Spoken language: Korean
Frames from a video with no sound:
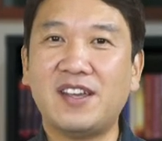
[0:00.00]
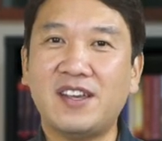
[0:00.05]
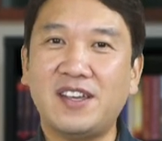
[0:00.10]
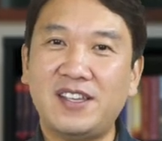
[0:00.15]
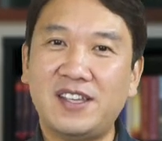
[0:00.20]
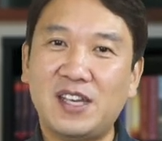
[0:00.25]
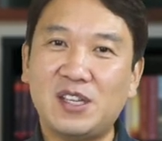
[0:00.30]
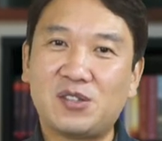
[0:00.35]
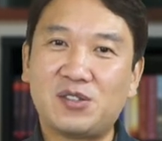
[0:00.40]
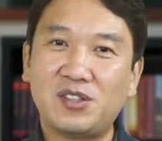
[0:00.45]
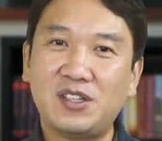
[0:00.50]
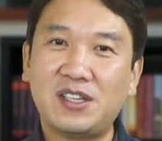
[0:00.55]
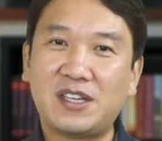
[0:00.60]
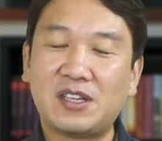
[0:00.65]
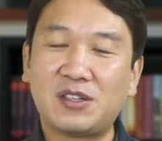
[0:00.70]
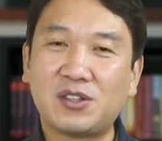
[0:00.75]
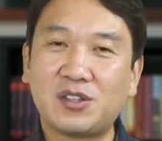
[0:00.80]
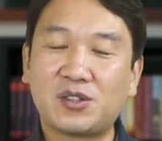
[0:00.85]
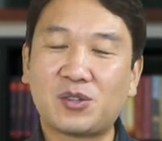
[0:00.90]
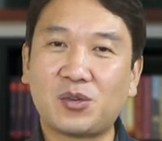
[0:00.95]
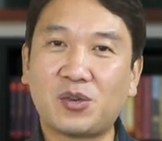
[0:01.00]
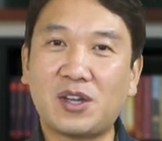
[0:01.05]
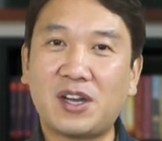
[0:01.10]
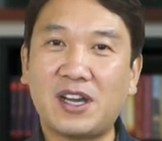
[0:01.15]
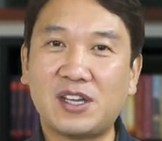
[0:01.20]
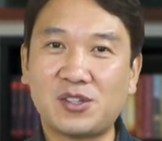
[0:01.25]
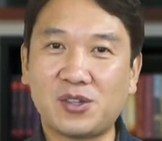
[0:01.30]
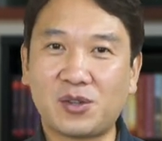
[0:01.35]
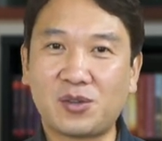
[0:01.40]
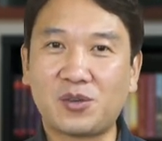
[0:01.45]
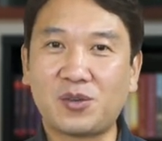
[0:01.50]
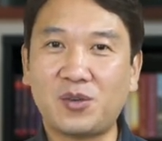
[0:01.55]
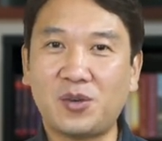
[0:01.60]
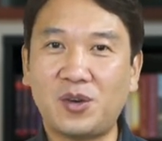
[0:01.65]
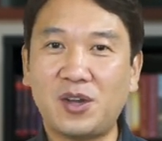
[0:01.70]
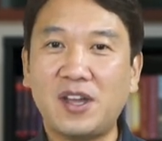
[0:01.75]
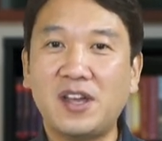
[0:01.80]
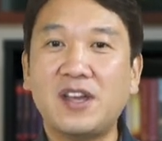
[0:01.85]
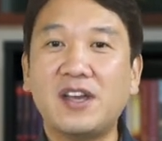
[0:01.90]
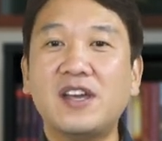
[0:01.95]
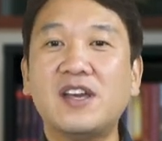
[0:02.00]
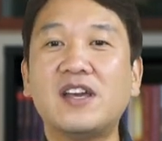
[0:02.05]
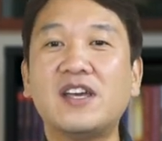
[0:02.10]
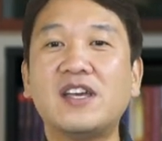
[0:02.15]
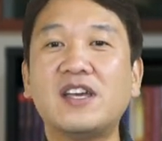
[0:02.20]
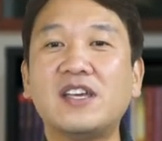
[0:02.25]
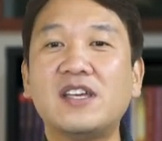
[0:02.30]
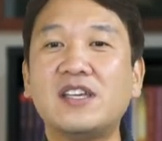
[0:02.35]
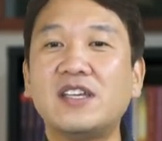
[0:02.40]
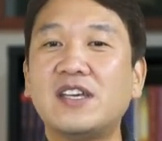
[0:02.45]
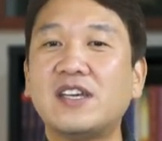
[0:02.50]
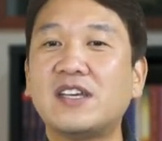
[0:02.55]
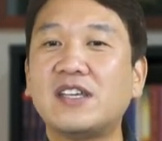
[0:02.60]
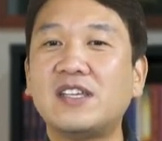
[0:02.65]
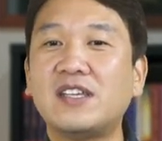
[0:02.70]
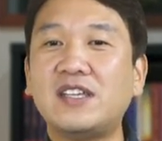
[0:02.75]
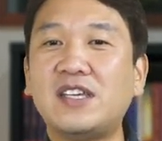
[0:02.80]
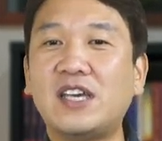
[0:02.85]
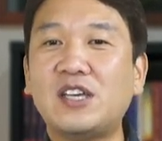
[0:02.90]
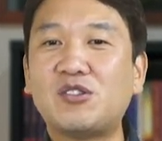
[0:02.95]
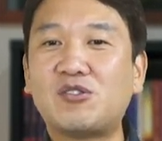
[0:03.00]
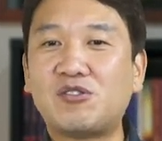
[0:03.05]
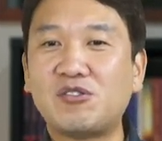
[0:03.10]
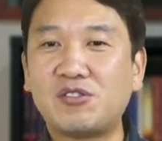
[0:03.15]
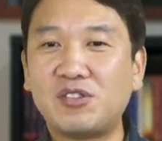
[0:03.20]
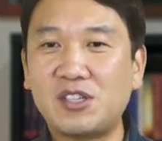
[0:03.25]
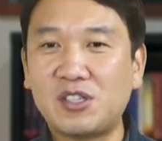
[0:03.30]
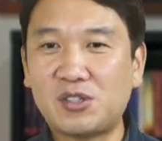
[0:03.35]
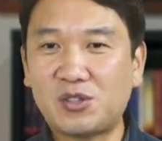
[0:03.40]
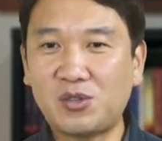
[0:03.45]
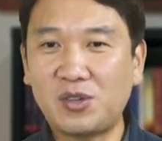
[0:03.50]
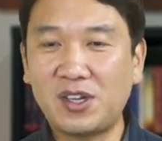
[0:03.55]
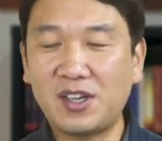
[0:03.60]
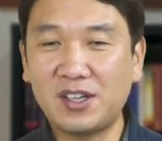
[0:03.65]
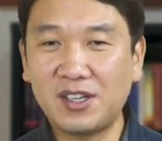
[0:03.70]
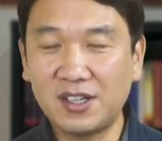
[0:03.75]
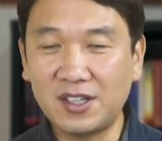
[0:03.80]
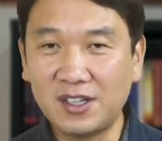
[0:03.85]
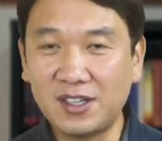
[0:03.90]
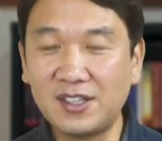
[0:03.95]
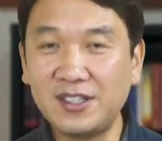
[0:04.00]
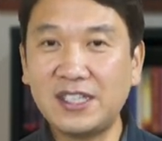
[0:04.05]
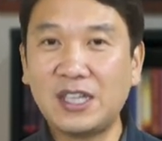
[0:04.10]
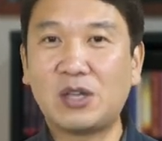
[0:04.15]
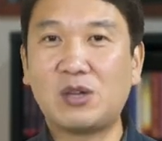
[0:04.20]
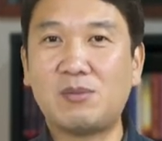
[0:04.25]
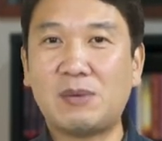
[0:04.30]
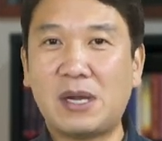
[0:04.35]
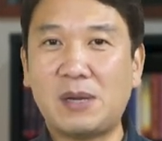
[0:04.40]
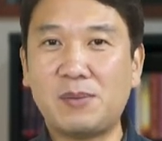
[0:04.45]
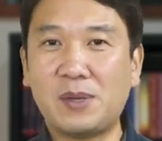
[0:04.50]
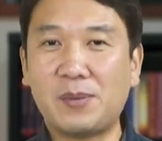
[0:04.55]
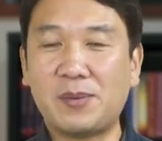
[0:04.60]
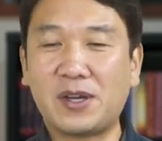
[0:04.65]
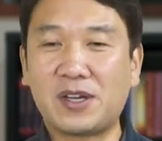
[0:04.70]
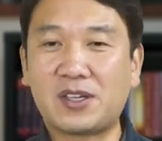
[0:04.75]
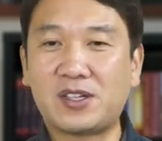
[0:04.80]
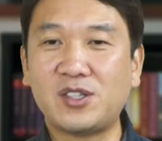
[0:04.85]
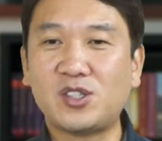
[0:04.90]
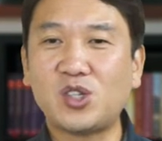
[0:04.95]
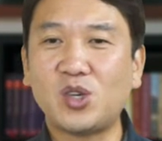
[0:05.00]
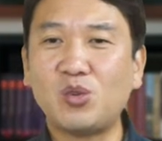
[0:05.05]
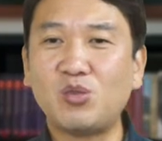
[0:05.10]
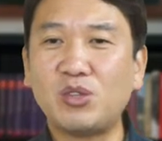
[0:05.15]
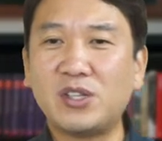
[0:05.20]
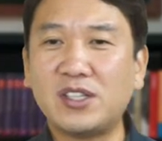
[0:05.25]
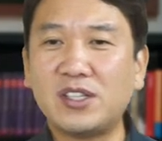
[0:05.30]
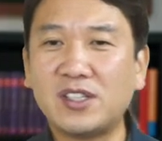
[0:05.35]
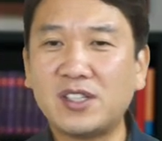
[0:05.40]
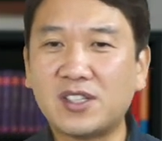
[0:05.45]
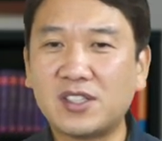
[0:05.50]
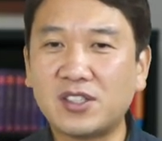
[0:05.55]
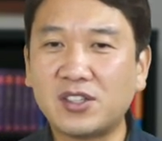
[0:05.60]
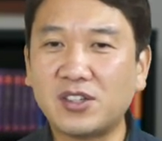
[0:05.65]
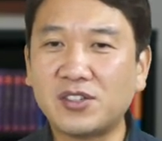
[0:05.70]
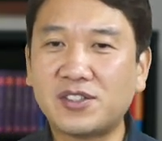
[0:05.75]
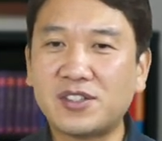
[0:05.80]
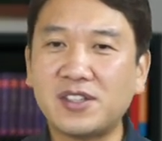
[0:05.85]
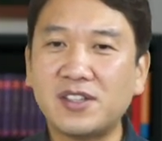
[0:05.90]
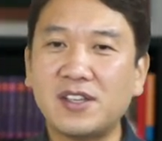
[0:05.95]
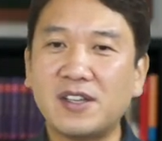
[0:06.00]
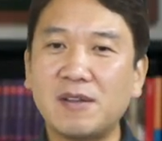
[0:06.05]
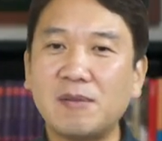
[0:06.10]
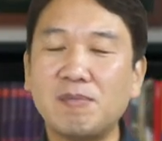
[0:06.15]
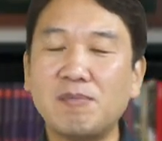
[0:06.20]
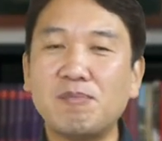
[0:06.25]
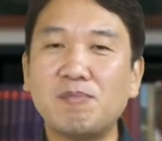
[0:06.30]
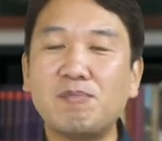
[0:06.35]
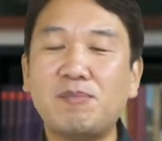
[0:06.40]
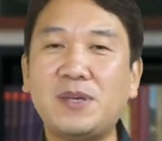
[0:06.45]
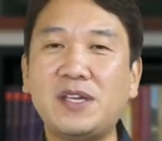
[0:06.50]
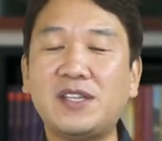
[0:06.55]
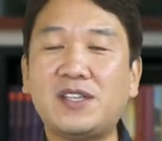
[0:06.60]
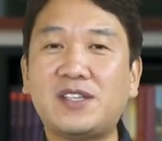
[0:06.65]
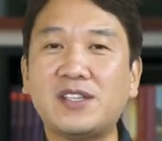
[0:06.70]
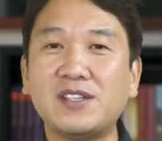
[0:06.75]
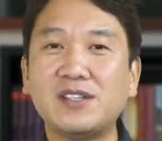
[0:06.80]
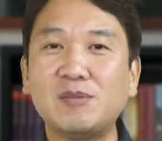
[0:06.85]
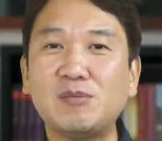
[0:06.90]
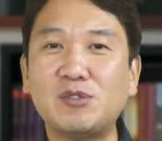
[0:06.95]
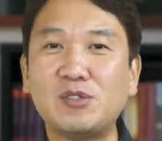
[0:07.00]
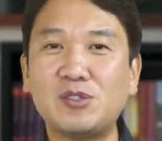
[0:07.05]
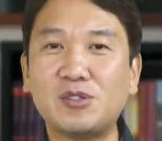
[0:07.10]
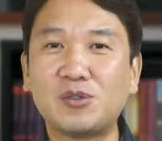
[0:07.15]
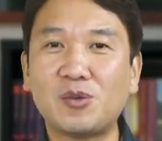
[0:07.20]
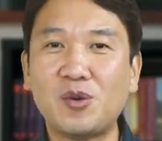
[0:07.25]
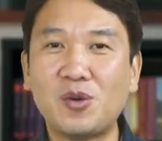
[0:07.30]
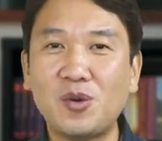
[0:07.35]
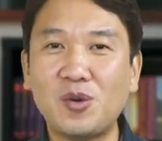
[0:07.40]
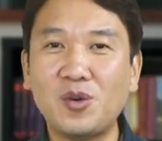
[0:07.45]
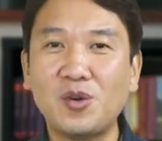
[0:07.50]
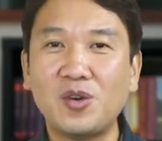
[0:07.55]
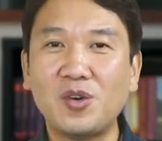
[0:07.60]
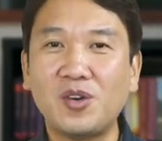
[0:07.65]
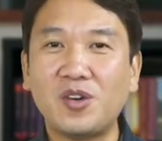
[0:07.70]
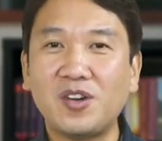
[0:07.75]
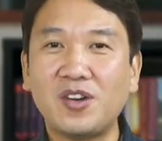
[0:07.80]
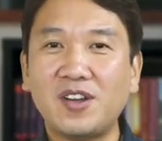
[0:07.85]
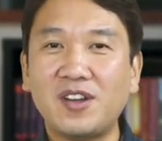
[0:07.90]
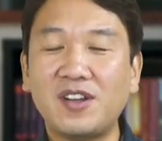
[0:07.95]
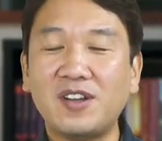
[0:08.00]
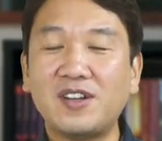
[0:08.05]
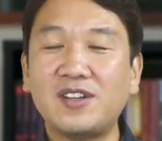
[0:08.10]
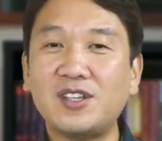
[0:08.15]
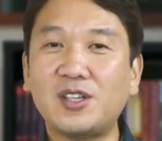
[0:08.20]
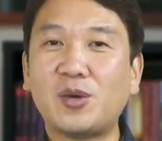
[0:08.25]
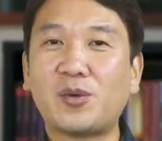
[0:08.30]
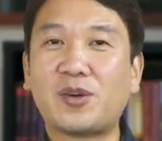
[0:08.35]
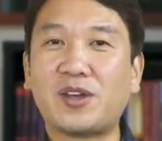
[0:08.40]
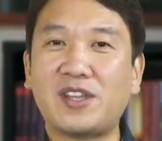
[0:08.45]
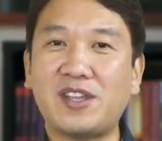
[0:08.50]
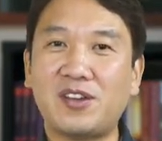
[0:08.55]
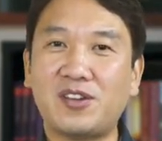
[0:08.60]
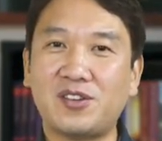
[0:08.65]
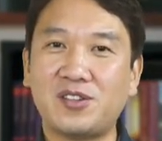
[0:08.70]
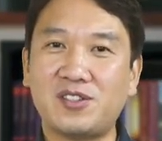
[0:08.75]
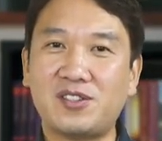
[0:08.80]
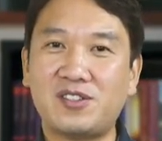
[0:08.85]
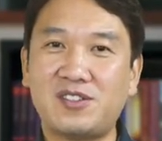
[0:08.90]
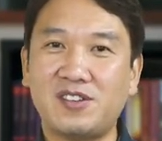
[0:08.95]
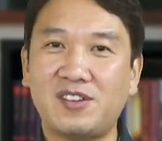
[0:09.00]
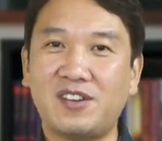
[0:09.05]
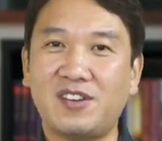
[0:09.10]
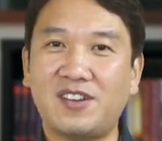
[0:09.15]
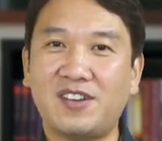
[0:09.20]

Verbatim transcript: 예수님께서 돌아가셨고 예수 그리스도의 은혜로 말미암아 그저 우리는 그것을 믿음으로 의롭게 된 것이죠.